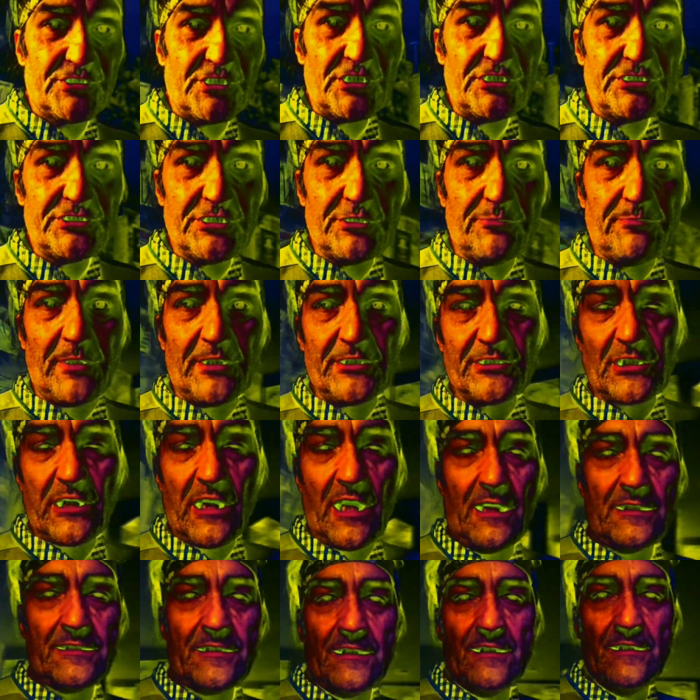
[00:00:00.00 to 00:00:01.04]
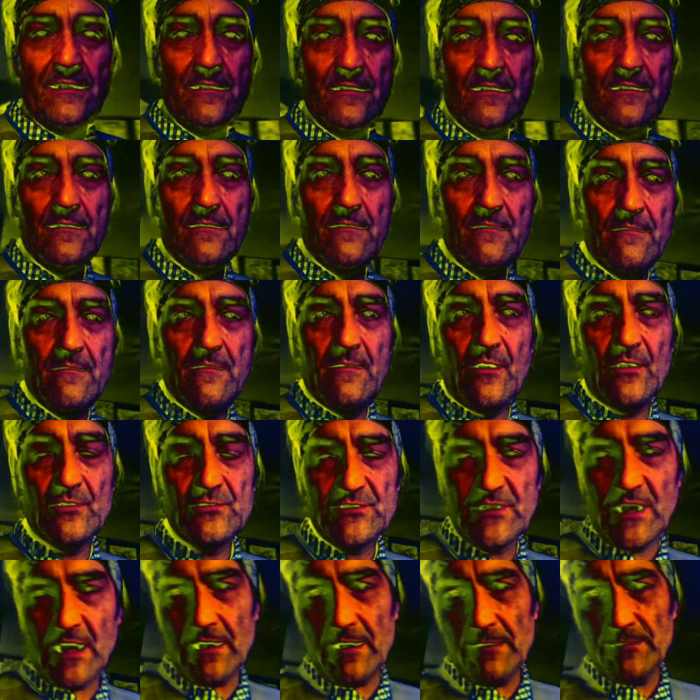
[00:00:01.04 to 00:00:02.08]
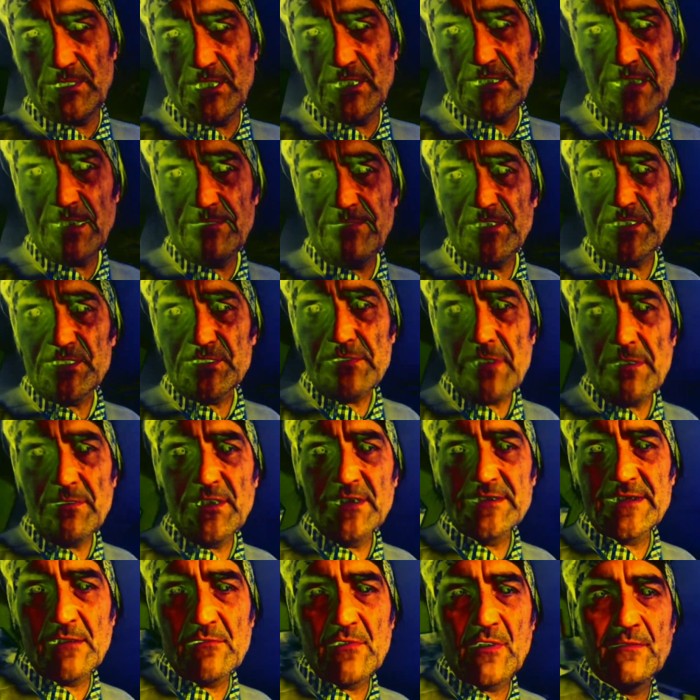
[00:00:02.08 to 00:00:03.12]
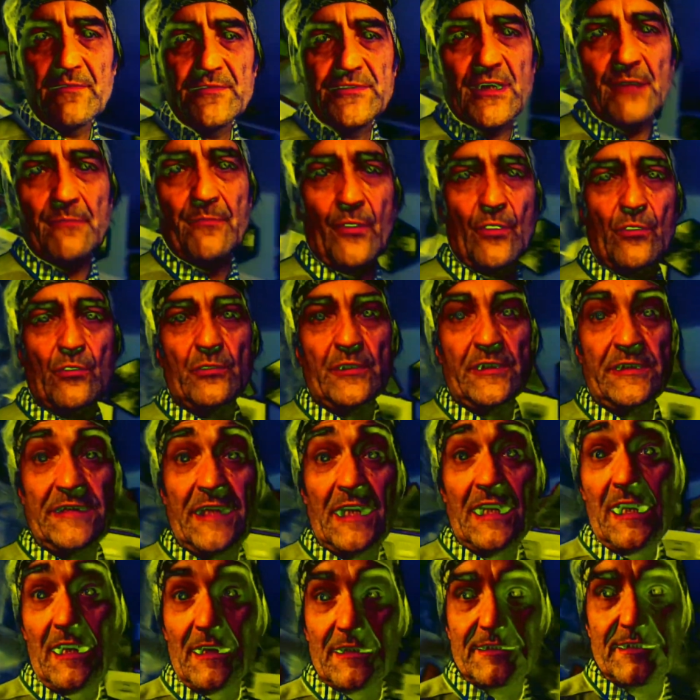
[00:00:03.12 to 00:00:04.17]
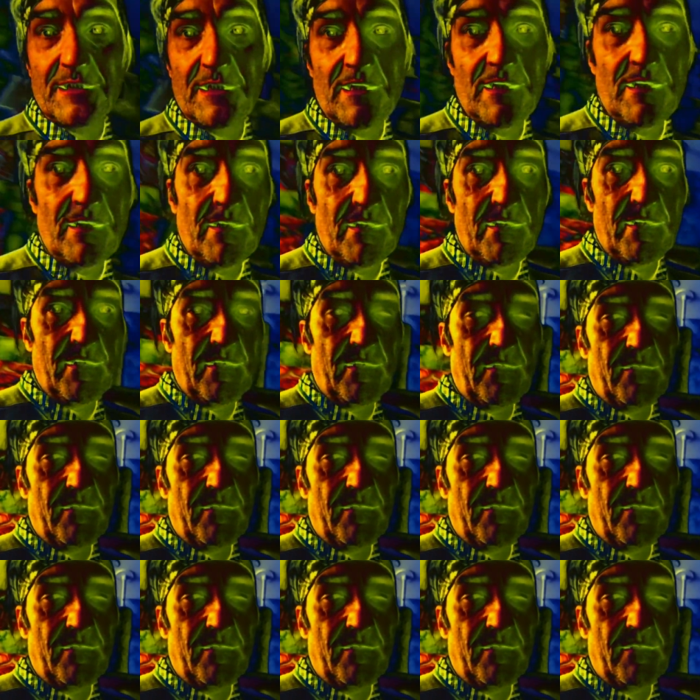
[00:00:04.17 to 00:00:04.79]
35 lat, oddałem się, zabierzyłem się całkowicie Bogu i teraz,